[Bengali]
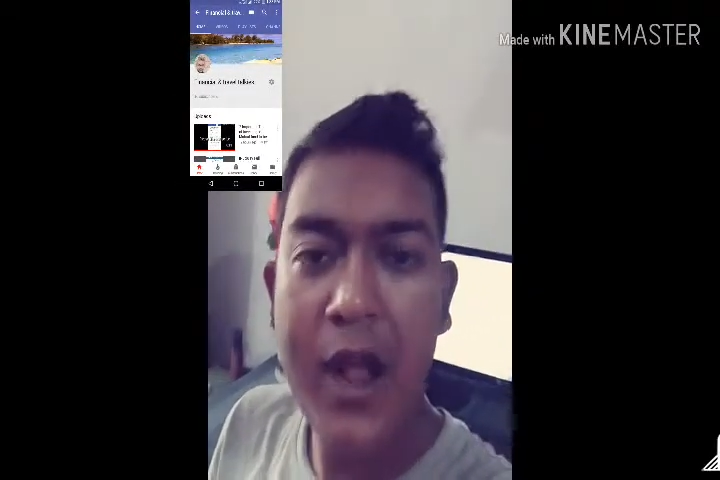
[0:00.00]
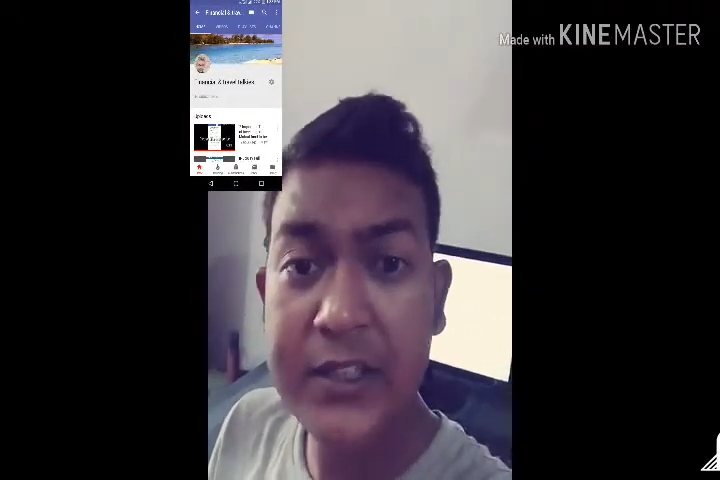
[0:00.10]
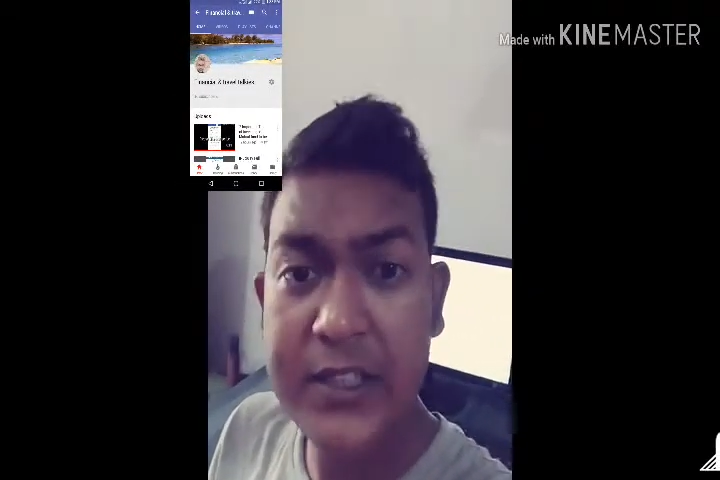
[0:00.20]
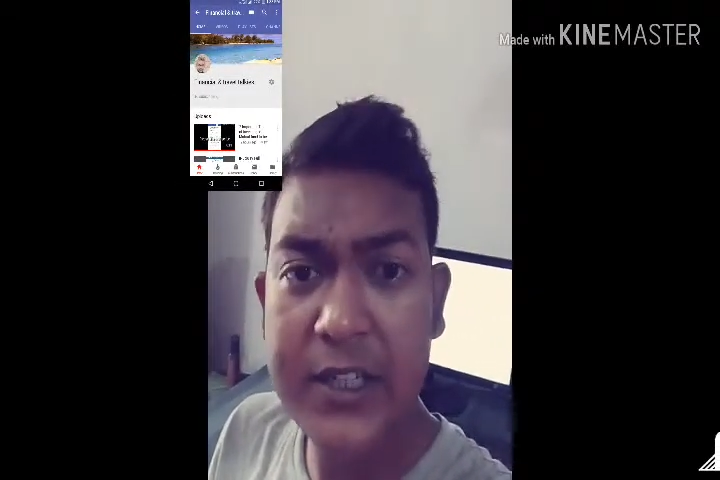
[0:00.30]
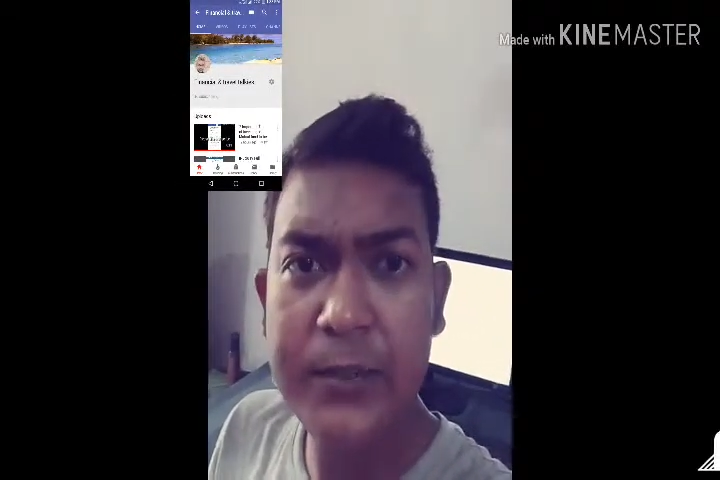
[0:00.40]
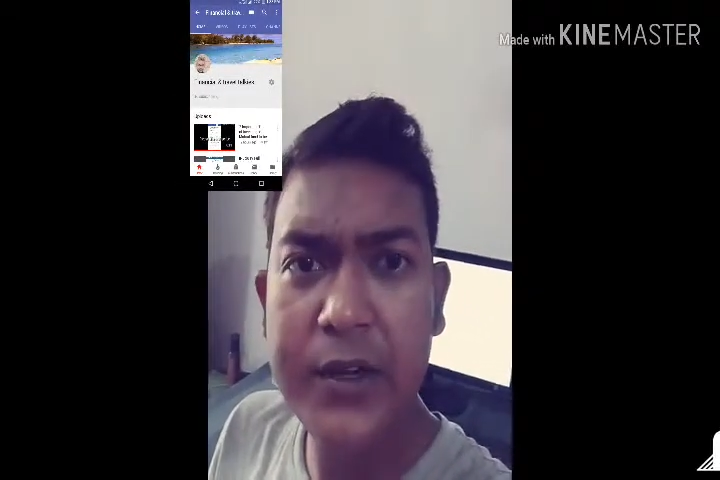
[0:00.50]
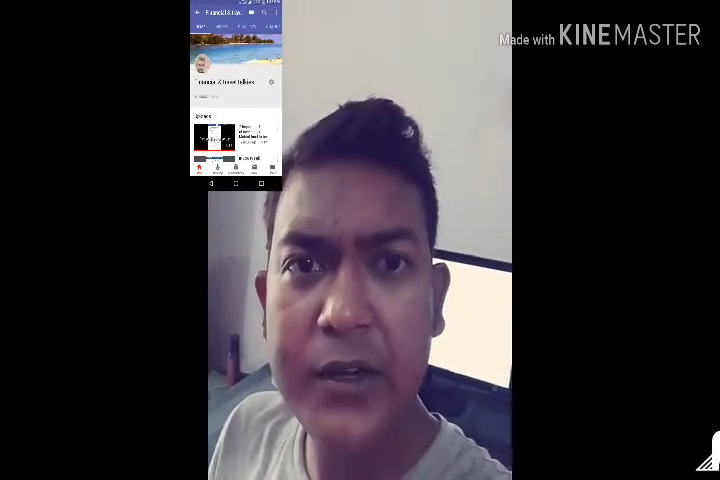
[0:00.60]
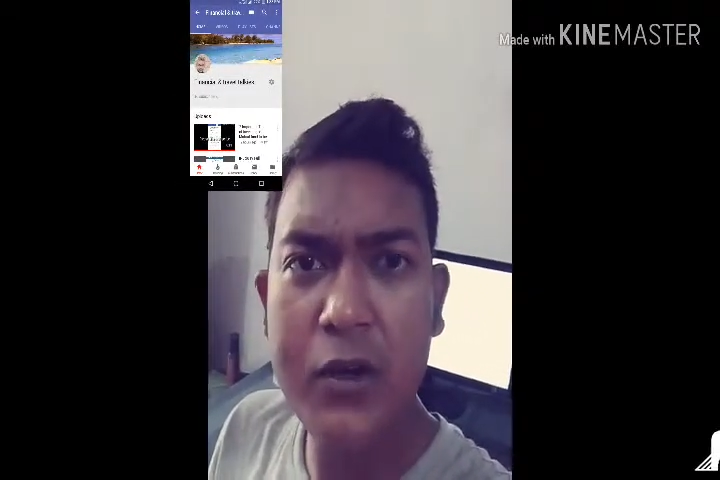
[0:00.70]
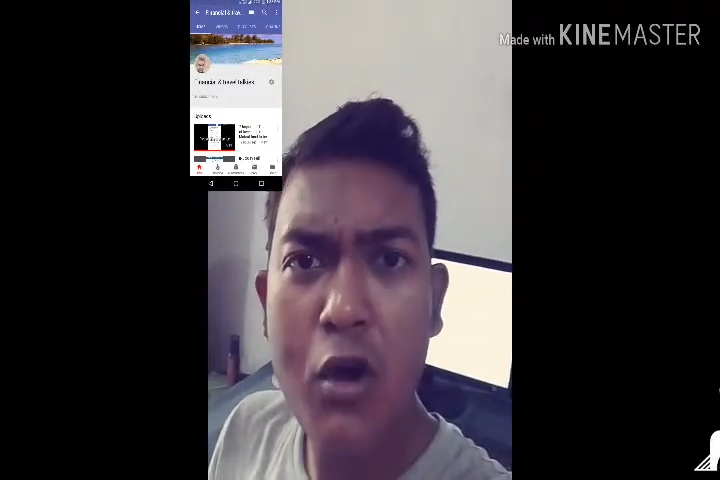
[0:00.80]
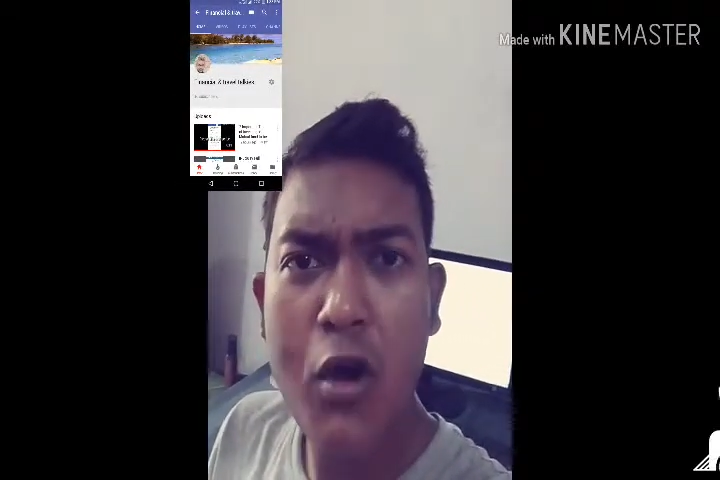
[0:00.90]
আজকের
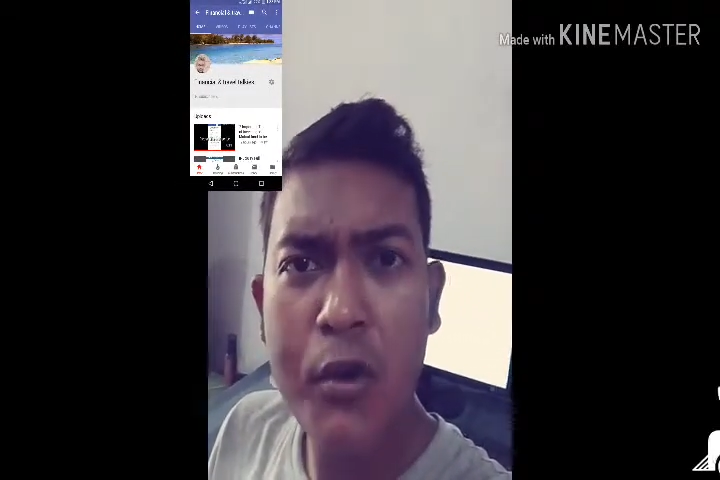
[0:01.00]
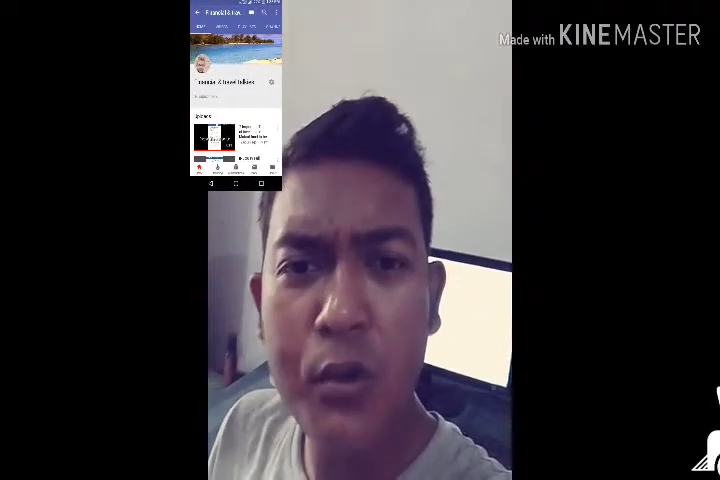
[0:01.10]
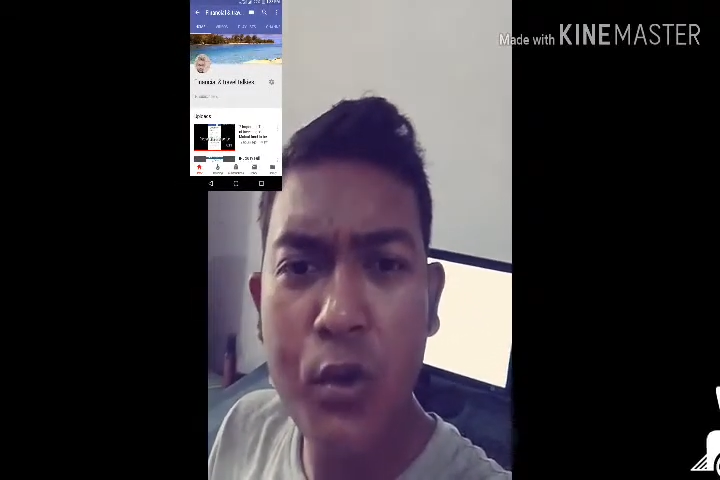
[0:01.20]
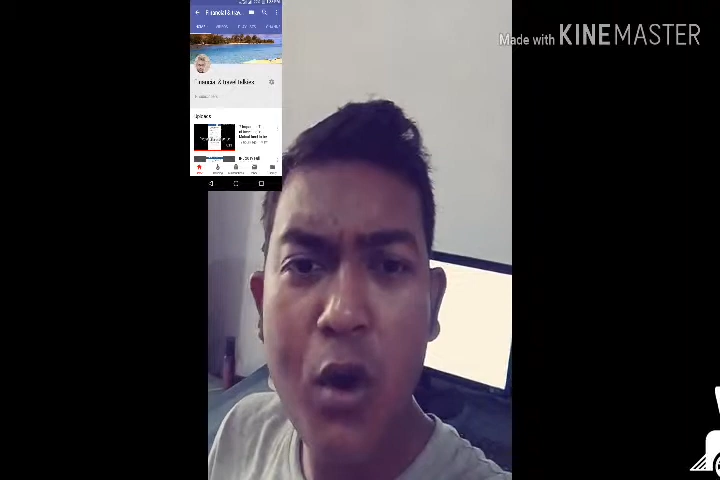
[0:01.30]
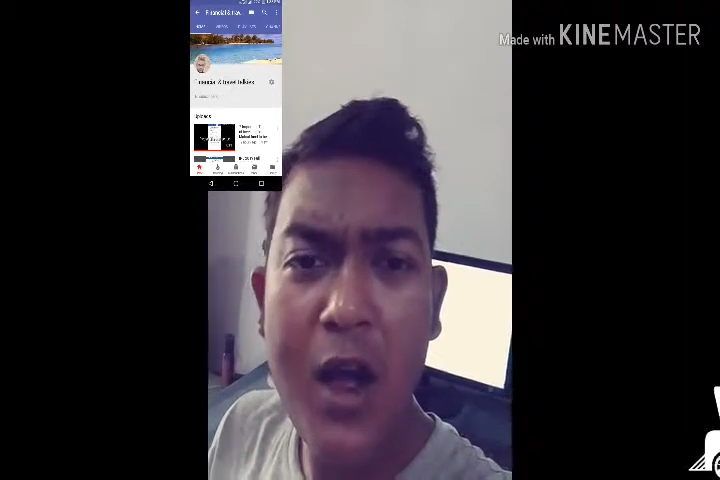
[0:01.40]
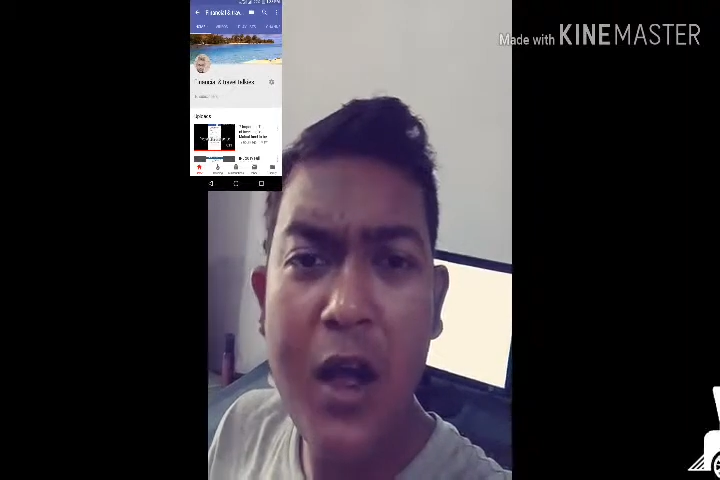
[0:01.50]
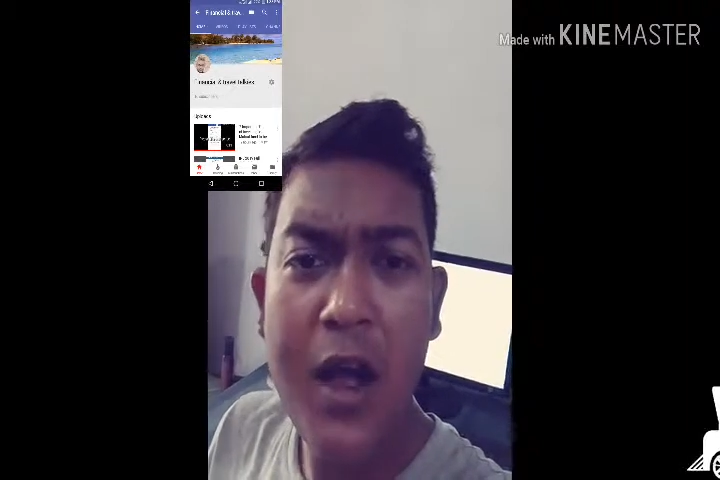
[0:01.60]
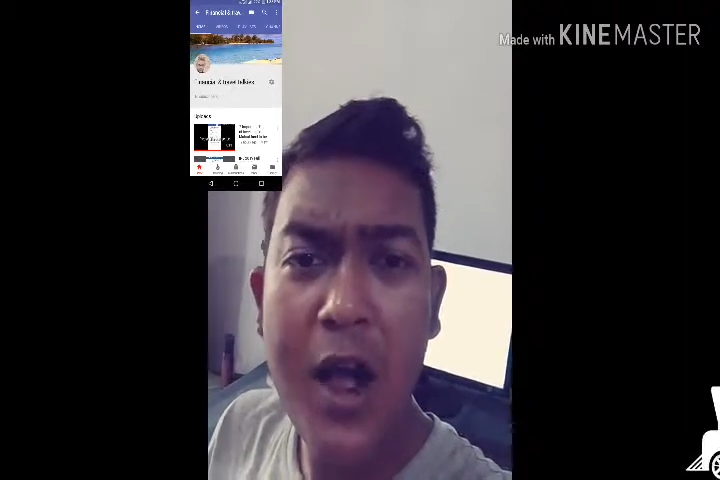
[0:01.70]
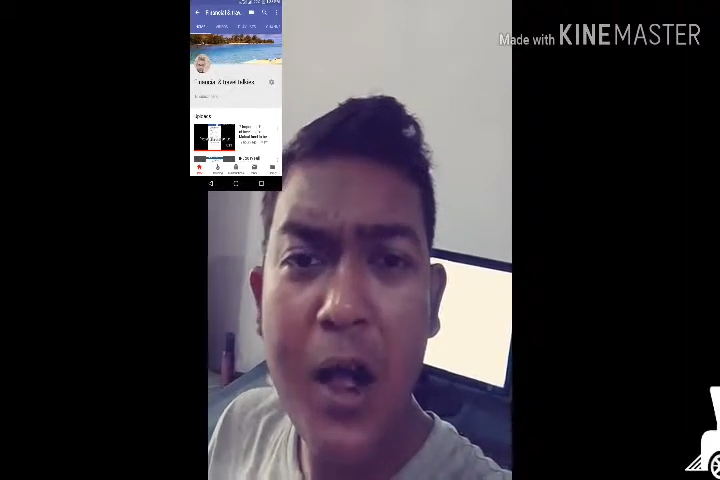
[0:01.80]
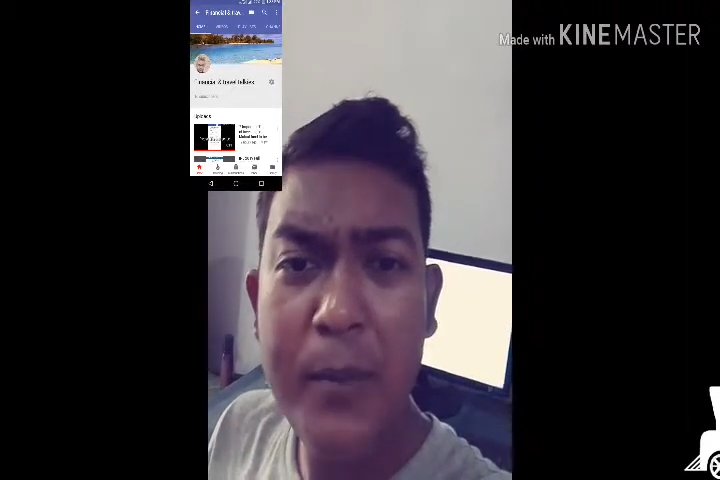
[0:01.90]
ভিডিও গোয়া
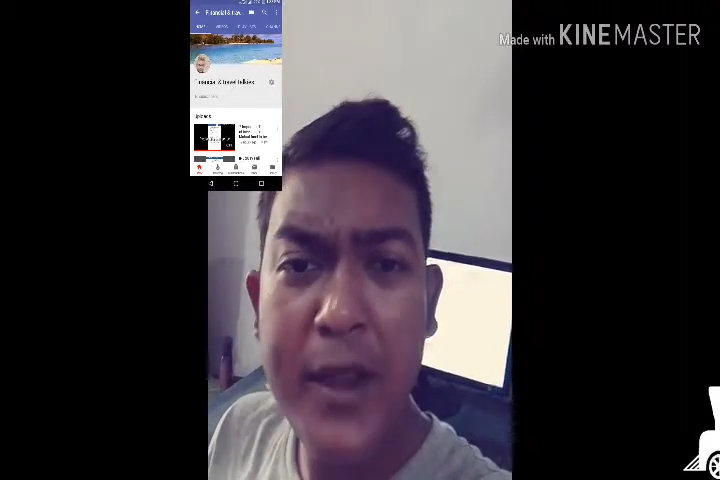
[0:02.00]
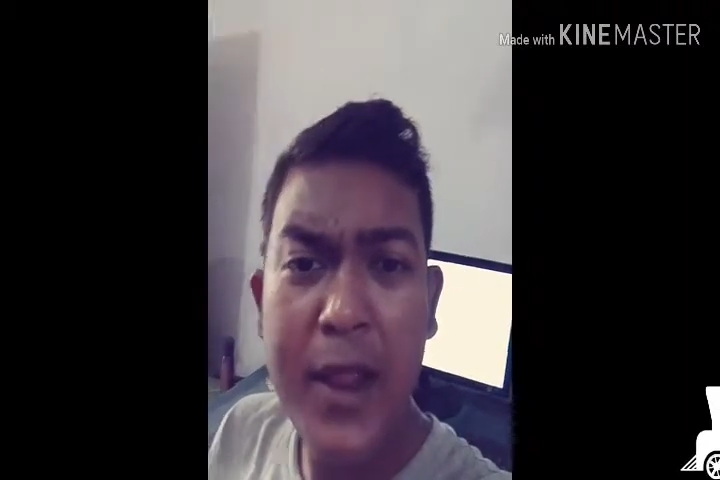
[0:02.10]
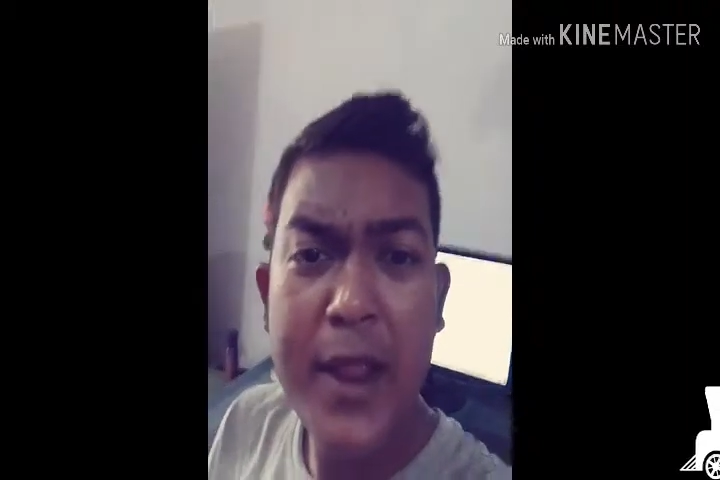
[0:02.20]
আপনি